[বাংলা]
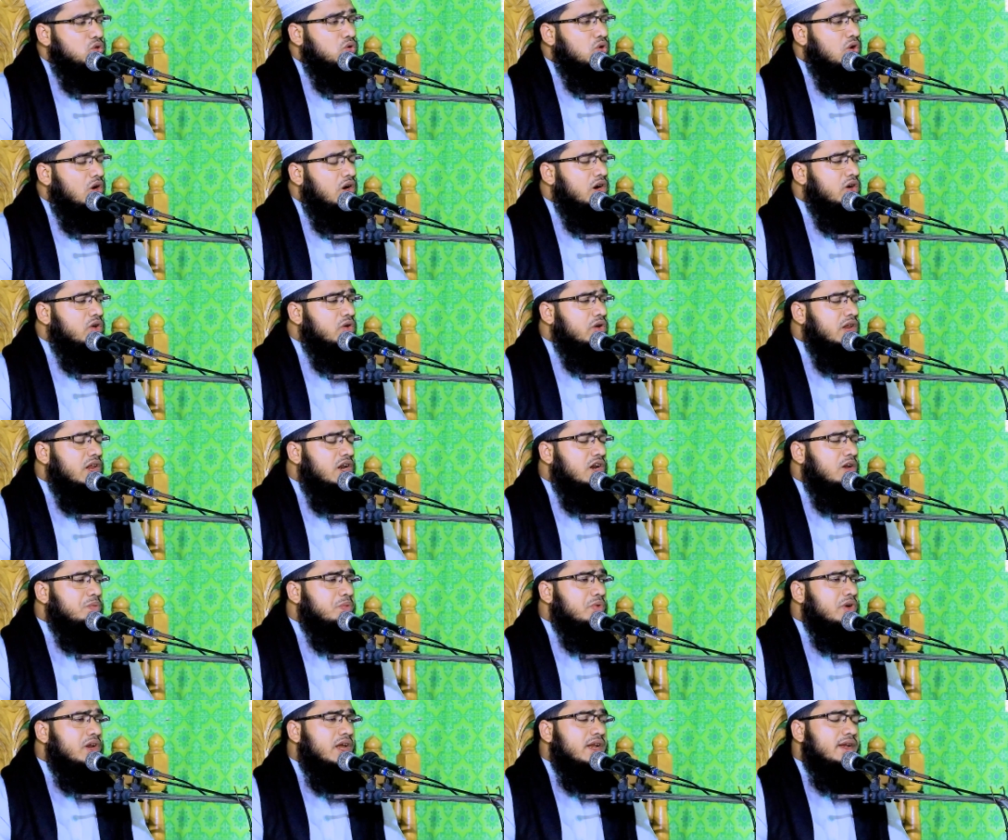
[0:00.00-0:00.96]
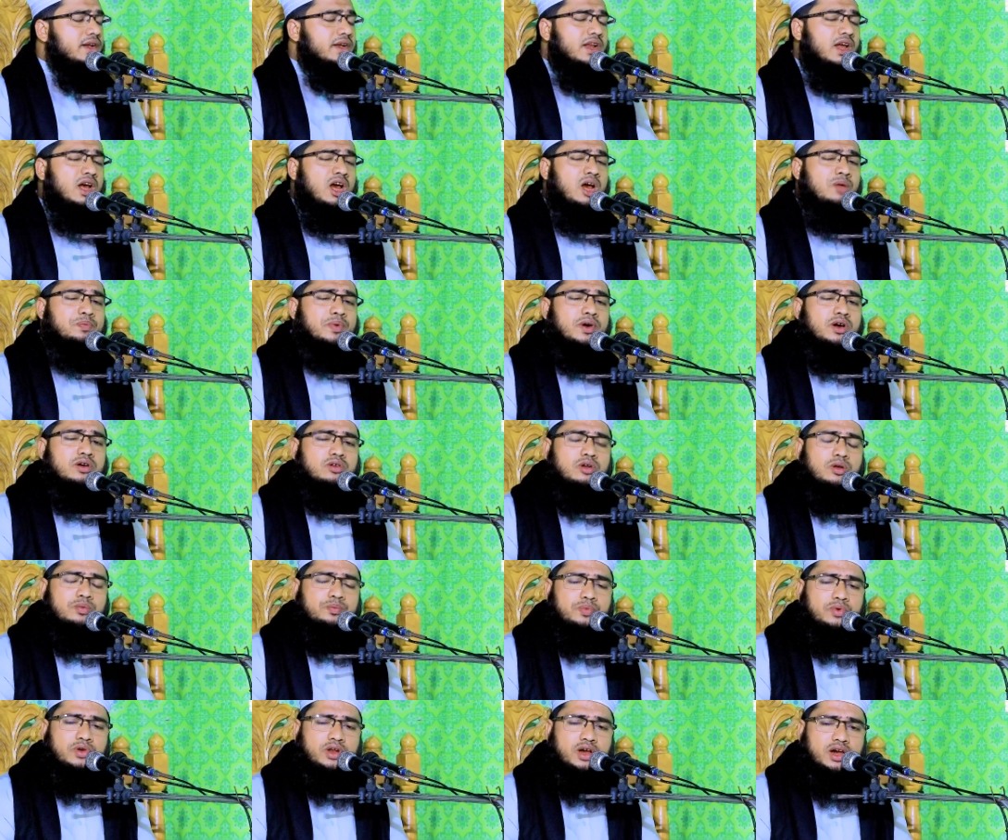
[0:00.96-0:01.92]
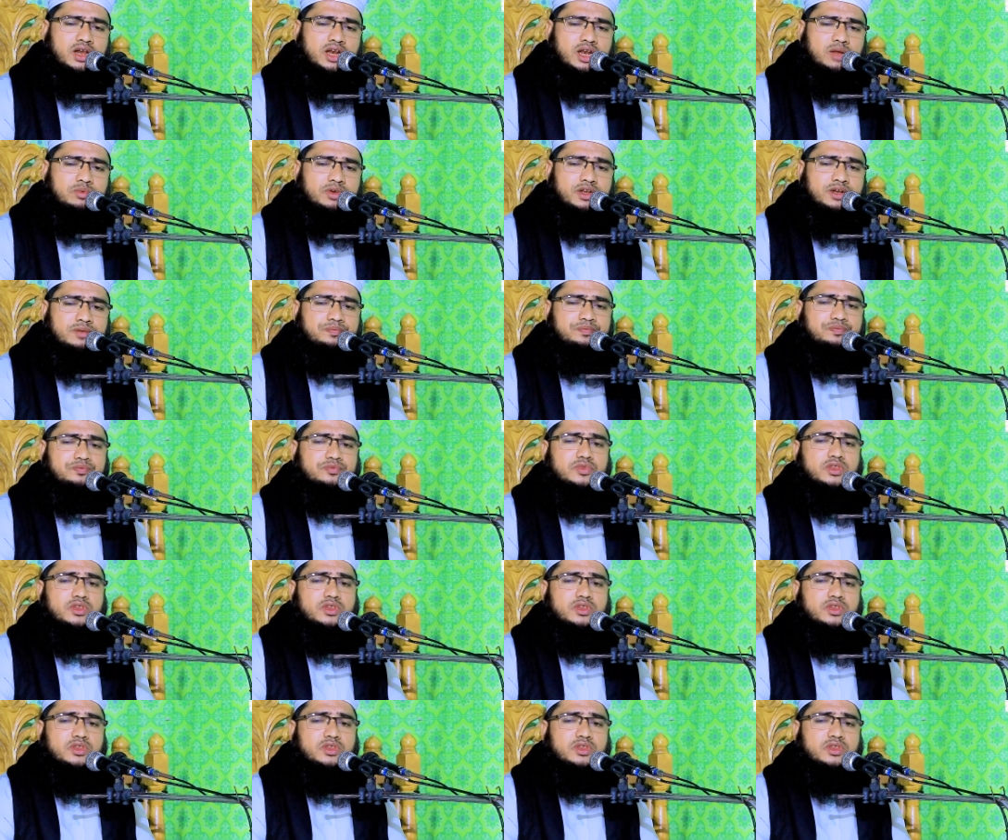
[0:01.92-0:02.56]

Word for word: দোয়া করার পরে আল্লাহ রব্বুল আলমিন